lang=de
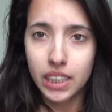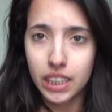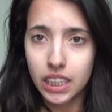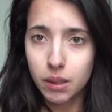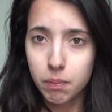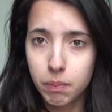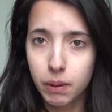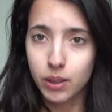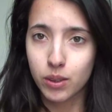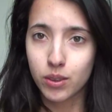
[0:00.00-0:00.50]

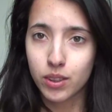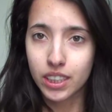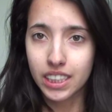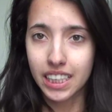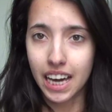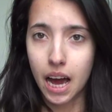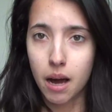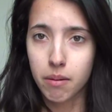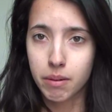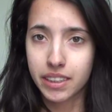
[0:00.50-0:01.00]
Ich
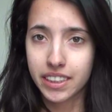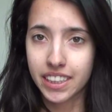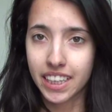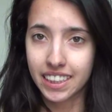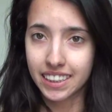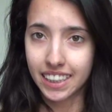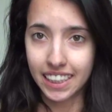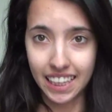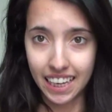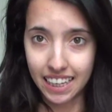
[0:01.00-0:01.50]
persönlich arbeite
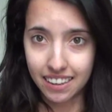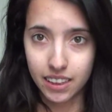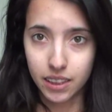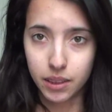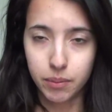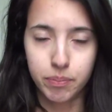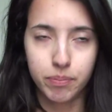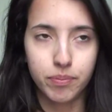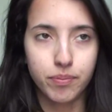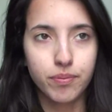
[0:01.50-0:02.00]
an der Kasse